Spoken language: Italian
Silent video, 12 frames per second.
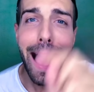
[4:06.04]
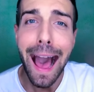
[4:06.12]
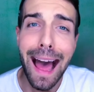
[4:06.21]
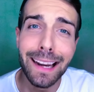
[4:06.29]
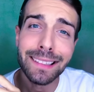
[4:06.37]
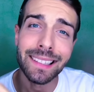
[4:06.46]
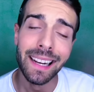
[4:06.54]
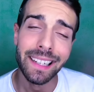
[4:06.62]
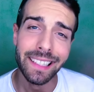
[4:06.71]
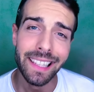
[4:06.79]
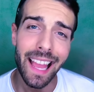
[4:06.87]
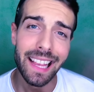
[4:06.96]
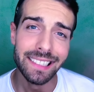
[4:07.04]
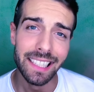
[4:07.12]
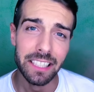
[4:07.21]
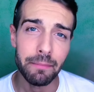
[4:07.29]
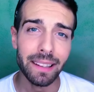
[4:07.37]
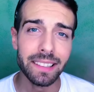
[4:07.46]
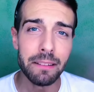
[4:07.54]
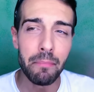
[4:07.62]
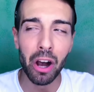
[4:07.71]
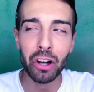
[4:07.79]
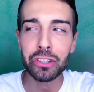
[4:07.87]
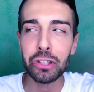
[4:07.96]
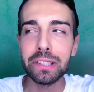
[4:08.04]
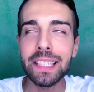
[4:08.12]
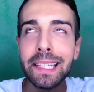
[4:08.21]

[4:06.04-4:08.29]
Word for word: Altra richiesta di matrimonio si